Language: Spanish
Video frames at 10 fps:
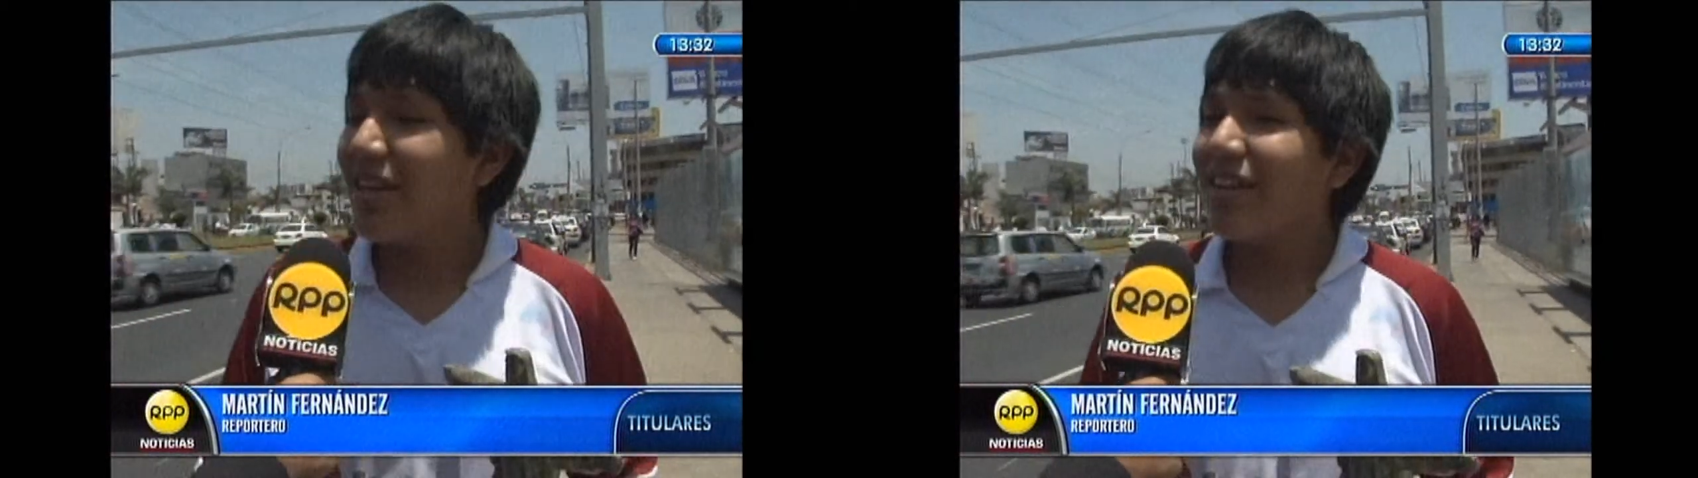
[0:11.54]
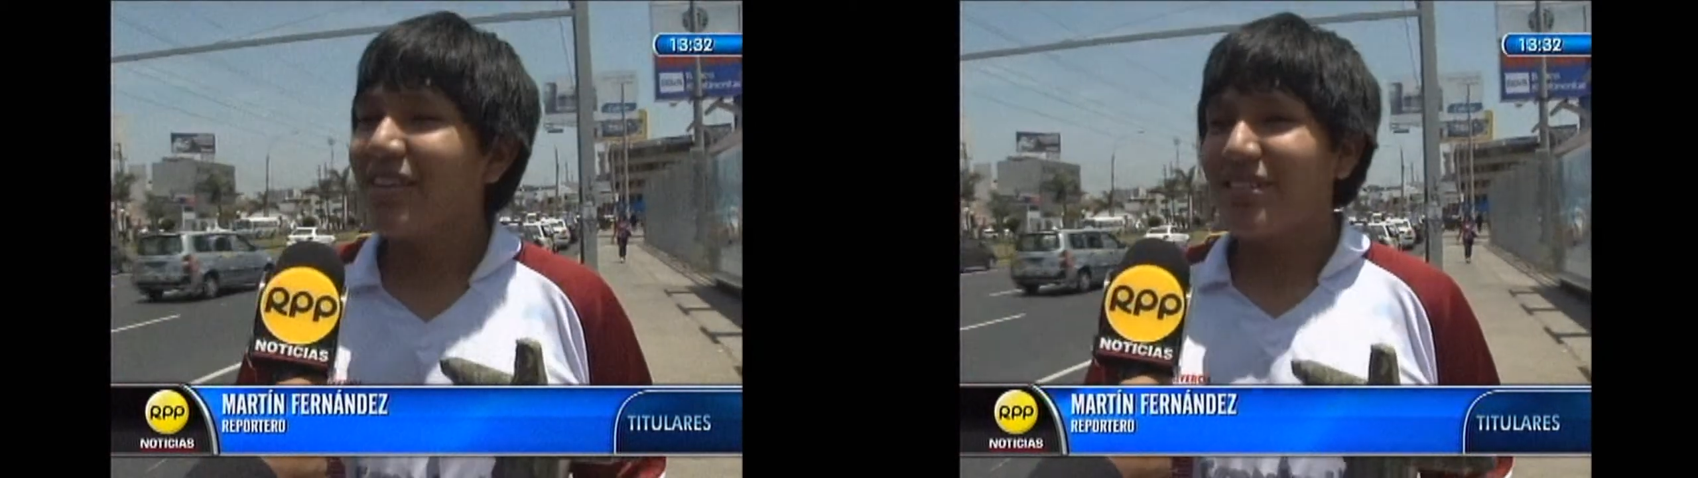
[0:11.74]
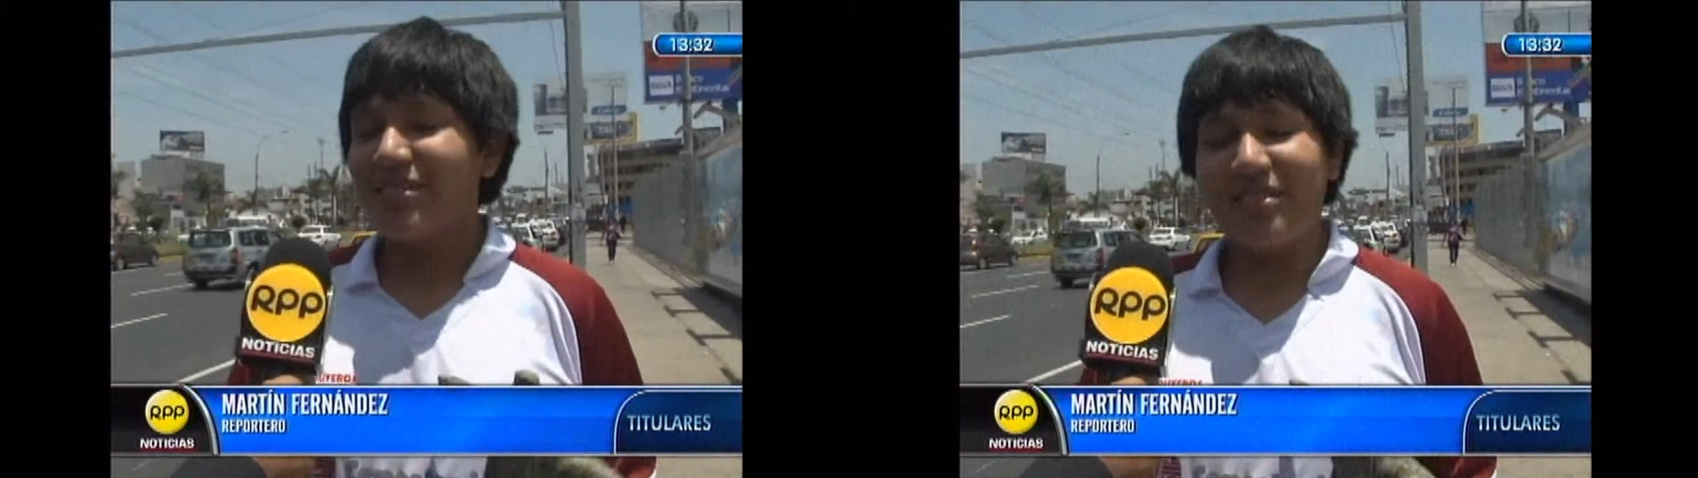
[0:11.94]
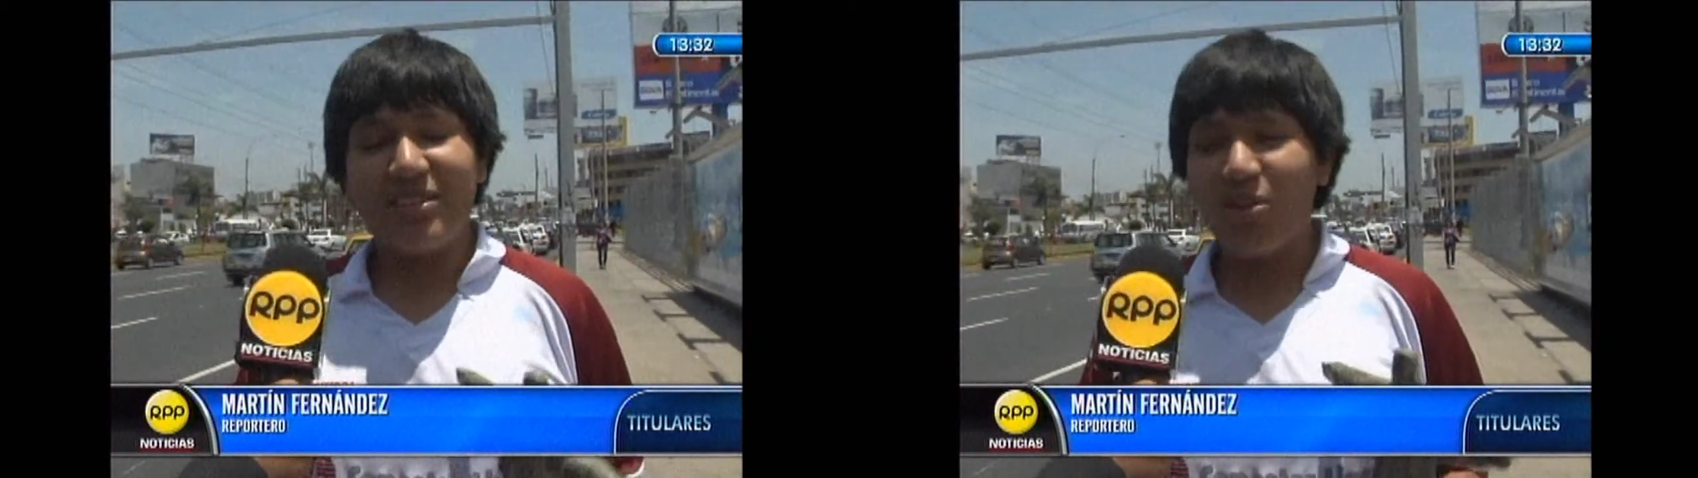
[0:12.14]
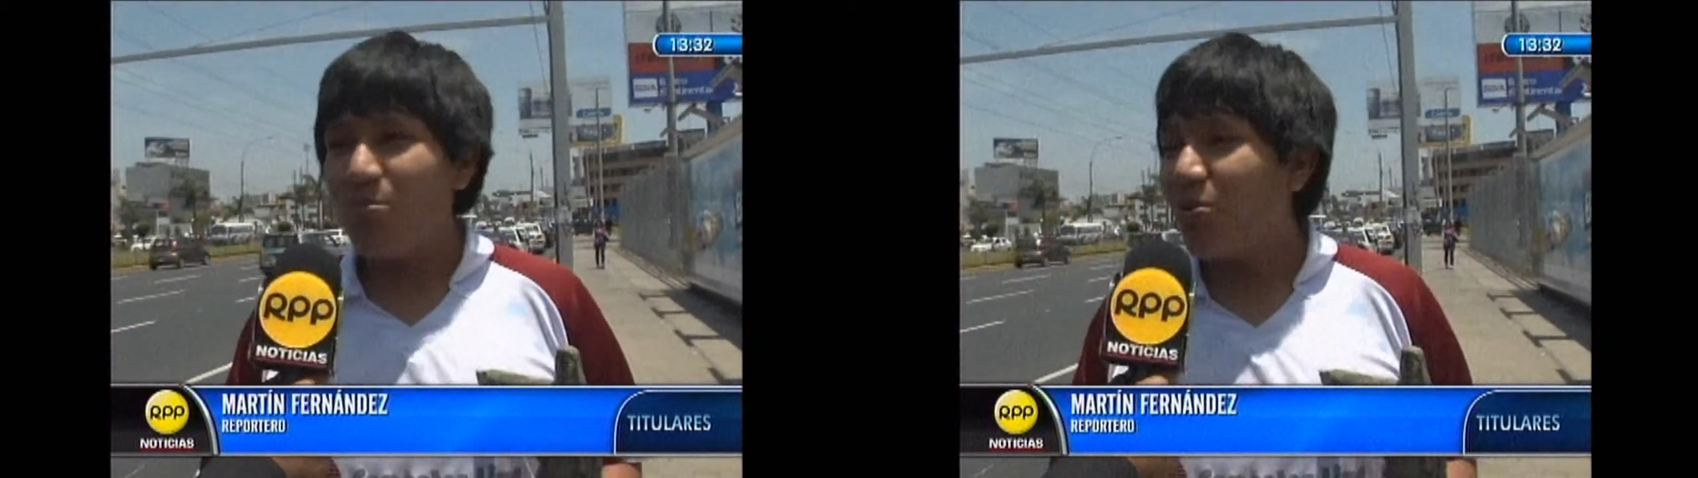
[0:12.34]
Hola, buenas
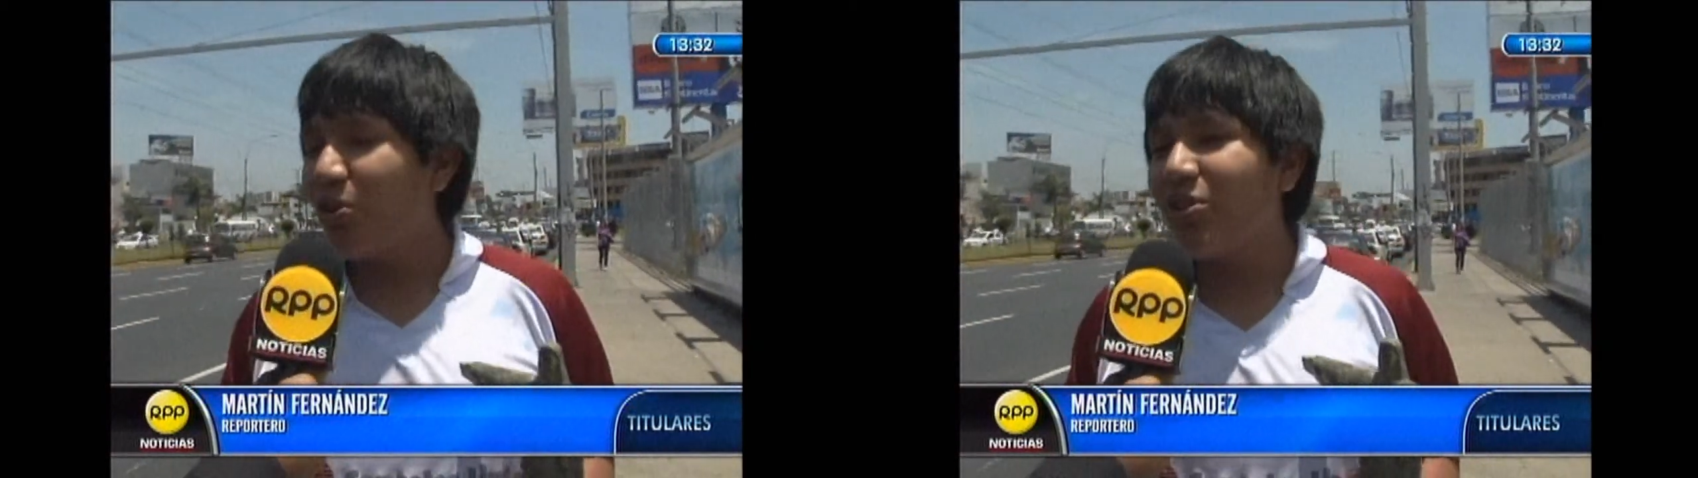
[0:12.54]
tardes.